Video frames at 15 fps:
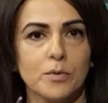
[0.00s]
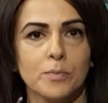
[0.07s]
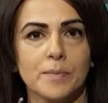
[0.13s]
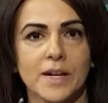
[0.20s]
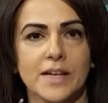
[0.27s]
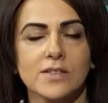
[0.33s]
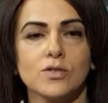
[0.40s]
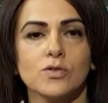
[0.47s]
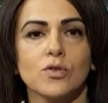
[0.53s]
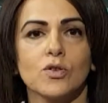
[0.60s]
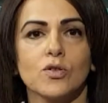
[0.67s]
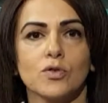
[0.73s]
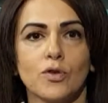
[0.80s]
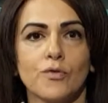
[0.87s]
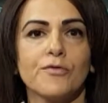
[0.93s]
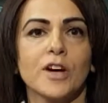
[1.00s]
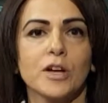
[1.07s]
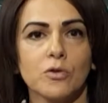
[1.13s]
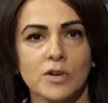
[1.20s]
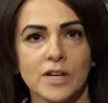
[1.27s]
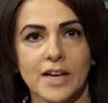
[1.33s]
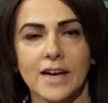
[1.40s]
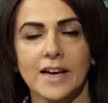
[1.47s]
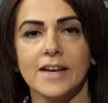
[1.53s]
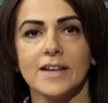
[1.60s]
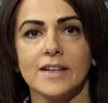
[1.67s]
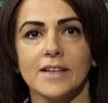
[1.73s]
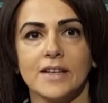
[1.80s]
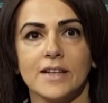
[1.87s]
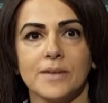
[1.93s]
più presto, non fanno che
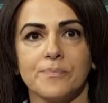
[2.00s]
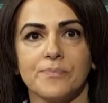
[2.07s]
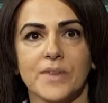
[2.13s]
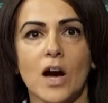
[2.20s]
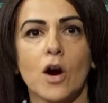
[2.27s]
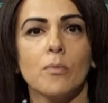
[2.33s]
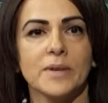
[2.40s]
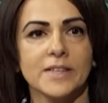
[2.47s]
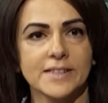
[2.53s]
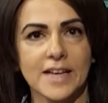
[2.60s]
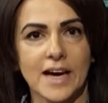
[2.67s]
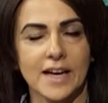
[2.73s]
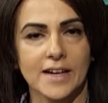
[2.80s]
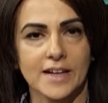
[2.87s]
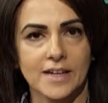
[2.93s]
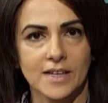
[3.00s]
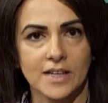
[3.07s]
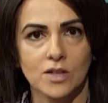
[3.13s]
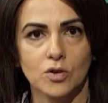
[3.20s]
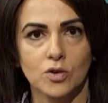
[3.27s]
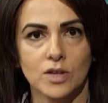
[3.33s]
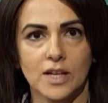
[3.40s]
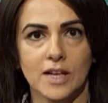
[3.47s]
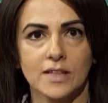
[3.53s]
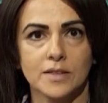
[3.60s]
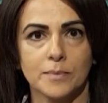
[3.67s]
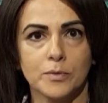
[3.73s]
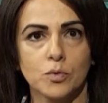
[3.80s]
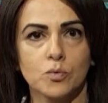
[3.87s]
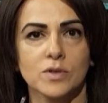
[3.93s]
ehm, aumentare ancora
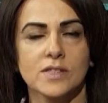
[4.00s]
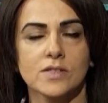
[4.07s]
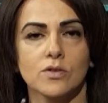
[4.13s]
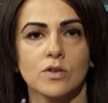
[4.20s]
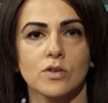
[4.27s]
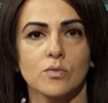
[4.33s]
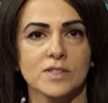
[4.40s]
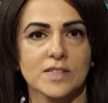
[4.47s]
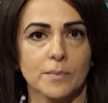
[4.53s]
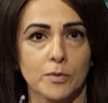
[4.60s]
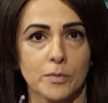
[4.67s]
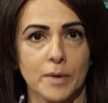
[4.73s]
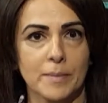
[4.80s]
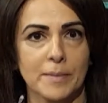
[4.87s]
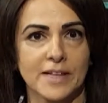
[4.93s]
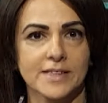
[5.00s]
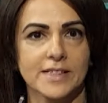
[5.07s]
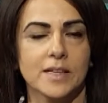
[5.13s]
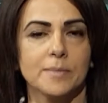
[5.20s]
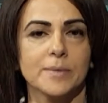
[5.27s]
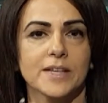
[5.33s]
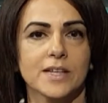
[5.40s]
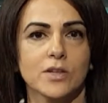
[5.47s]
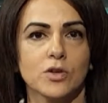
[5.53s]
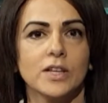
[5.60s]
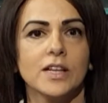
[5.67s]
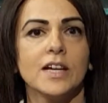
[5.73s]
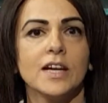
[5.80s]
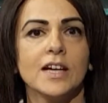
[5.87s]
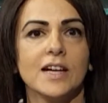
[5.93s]
di più questo, questa problematica perché
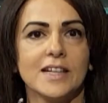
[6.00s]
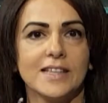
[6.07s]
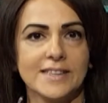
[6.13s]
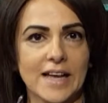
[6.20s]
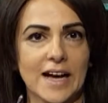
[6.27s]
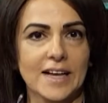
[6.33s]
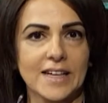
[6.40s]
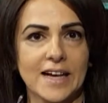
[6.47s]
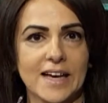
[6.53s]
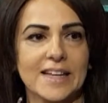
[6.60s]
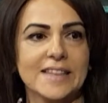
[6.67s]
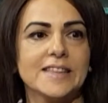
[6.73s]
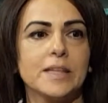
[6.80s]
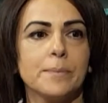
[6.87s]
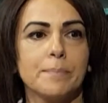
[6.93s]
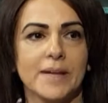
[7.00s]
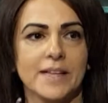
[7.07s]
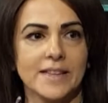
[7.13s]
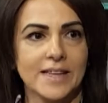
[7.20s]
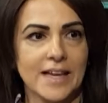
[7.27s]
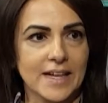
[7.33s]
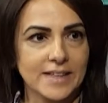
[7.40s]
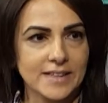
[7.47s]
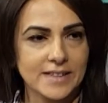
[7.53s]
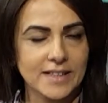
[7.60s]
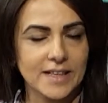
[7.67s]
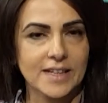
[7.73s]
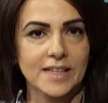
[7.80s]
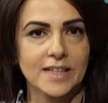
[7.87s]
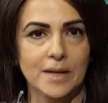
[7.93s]
noi l'Italia è
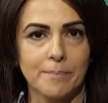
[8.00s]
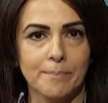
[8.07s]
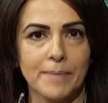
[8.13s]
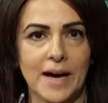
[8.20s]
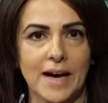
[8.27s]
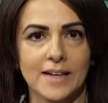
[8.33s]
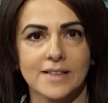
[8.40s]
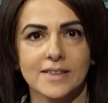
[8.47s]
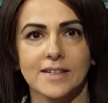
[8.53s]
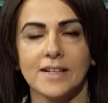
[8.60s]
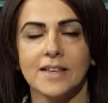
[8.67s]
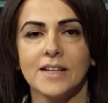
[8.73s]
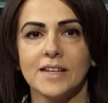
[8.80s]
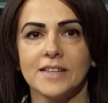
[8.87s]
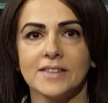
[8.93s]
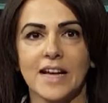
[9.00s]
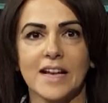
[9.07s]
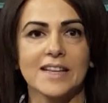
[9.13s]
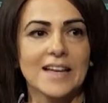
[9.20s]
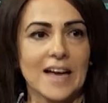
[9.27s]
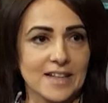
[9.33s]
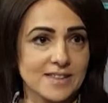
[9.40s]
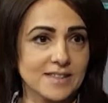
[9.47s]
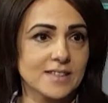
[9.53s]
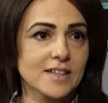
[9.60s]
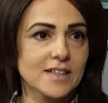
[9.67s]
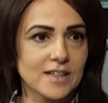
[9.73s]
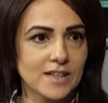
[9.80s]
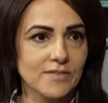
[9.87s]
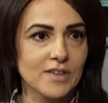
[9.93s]
dipendente in gran parte dal gas
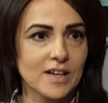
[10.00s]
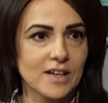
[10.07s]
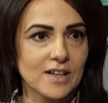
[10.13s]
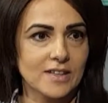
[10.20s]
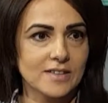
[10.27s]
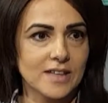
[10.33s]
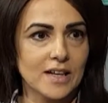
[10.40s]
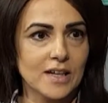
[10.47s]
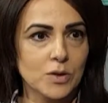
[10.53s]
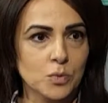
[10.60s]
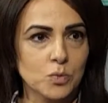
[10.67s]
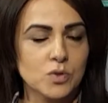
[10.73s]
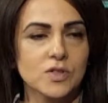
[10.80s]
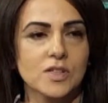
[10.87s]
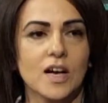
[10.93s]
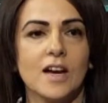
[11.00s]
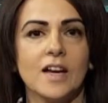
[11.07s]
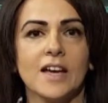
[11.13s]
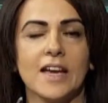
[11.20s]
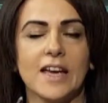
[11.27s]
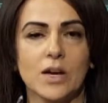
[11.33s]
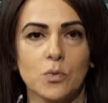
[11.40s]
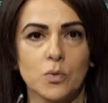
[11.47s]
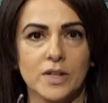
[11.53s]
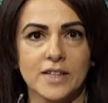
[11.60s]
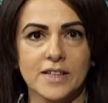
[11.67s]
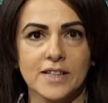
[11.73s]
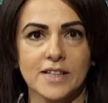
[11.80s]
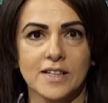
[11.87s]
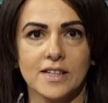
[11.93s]
che arriva eh, dalla Russia e
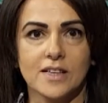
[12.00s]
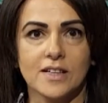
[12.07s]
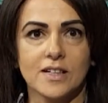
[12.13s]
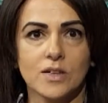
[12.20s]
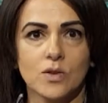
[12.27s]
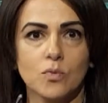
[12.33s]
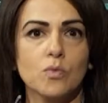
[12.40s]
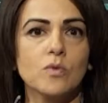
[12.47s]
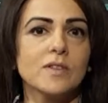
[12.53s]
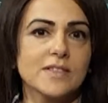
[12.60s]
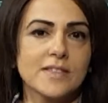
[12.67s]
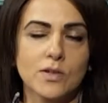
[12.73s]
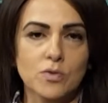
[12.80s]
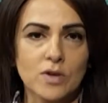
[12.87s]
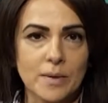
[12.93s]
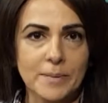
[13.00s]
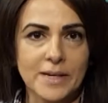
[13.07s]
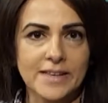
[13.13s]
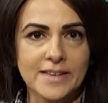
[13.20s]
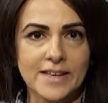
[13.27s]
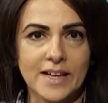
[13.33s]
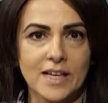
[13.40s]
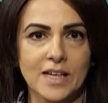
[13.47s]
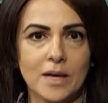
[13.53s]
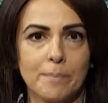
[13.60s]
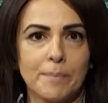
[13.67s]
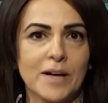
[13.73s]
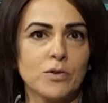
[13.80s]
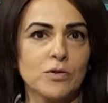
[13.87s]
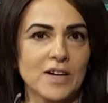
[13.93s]
quindi eh, Sicuramente il
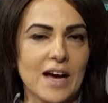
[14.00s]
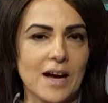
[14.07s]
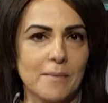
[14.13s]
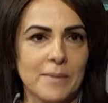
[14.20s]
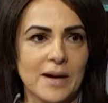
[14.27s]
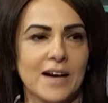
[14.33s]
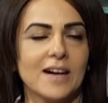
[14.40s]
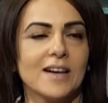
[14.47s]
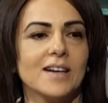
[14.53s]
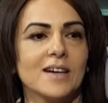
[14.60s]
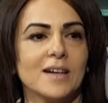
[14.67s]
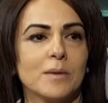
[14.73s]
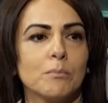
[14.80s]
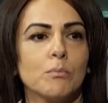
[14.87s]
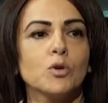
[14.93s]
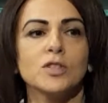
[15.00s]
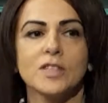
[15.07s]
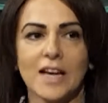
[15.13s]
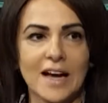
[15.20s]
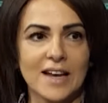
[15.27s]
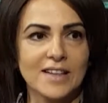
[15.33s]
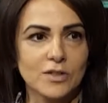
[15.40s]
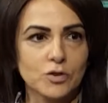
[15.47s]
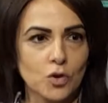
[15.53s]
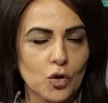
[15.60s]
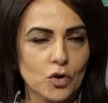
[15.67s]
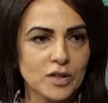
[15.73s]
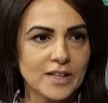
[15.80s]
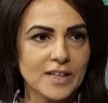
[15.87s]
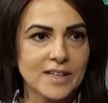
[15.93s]
panorama eh, mondiale
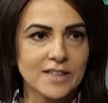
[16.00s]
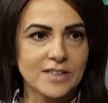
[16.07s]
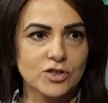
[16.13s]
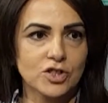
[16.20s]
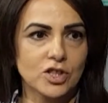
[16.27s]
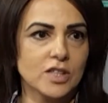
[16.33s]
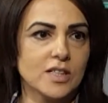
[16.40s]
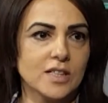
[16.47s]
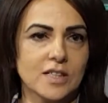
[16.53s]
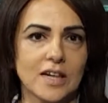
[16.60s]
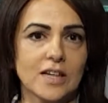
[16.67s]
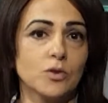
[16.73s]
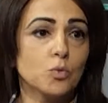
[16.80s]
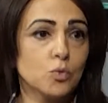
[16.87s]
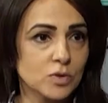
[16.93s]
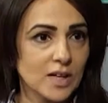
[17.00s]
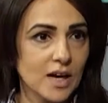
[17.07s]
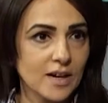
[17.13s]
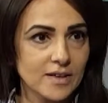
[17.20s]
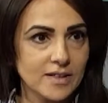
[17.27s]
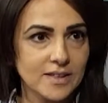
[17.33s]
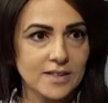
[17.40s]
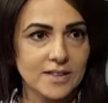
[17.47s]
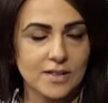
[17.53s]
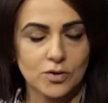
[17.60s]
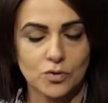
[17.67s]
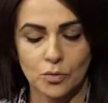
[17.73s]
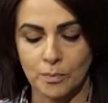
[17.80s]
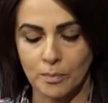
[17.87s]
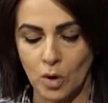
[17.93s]
non ci aiuta in certo.
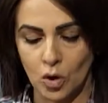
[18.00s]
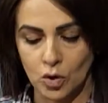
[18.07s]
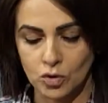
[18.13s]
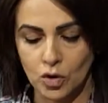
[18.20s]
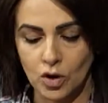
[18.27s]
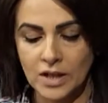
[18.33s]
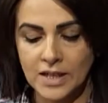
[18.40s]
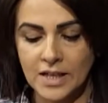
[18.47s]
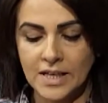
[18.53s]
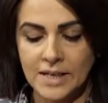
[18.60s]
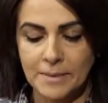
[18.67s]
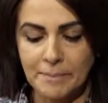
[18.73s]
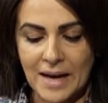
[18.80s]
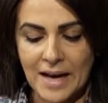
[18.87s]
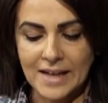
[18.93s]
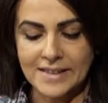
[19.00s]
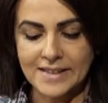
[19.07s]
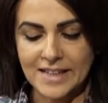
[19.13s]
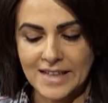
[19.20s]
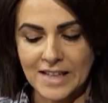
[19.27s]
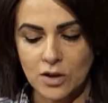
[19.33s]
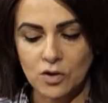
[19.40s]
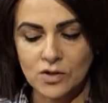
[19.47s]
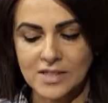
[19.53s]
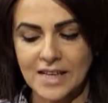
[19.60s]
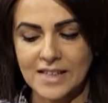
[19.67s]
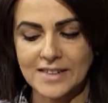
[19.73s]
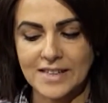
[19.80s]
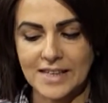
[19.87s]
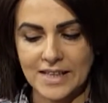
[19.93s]
nessun modo, ma da che
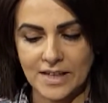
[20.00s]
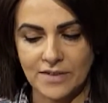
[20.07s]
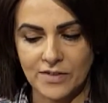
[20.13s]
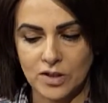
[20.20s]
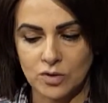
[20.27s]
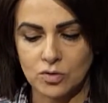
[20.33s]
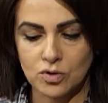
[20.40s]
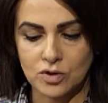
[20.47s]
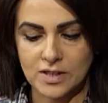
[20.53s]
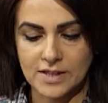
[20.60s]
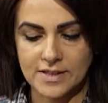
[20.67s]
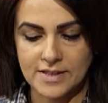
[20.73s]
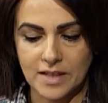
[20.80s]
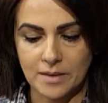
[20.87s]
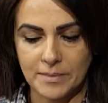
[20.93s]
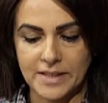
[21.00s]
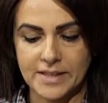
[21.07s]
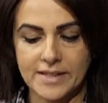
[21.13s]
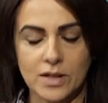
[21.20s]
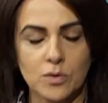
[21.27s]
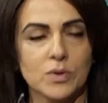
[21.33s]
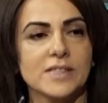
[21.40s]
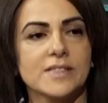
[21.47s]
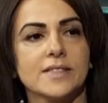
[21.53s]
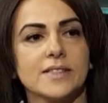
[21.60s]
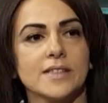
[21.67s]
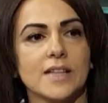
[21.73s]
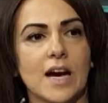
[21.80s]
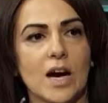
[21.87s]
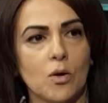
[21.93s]
cosa derivano sostanzialmente
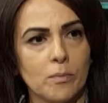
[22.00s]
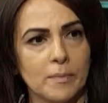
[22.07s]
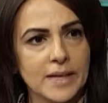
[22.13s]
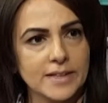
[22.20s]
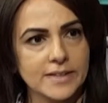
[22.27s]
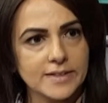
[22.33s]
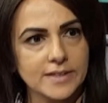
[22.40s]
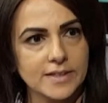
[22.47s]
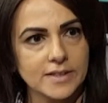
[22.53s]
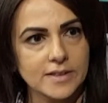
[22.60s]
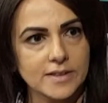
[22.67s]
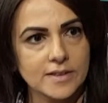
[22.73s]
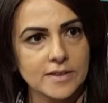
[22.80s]
questi aumenti?